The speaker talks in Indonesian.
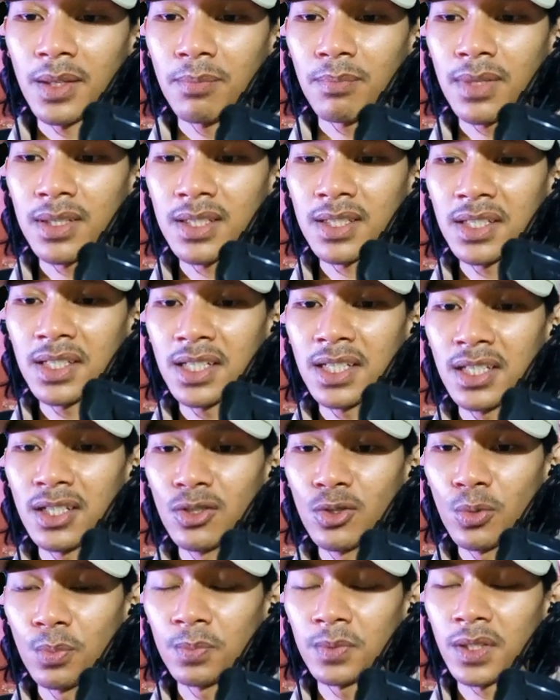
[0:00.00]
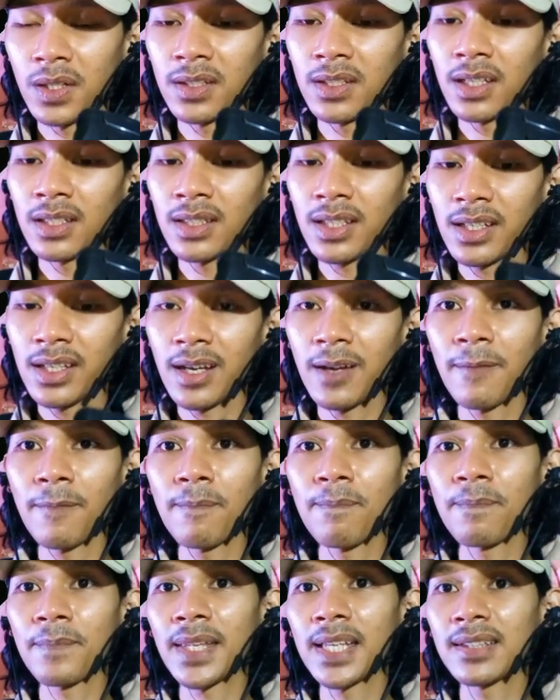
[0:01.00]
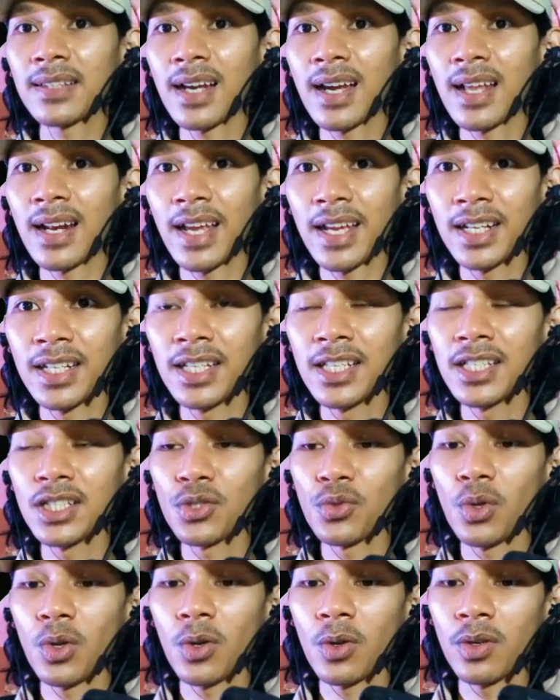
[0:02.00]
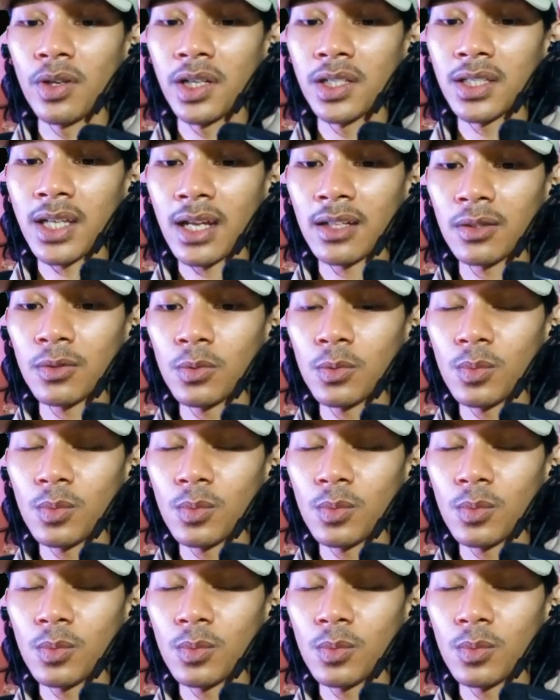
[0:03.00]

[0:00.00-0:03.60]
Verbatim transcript: masih hidup ternyata yang kita kalahin di Suikoden 1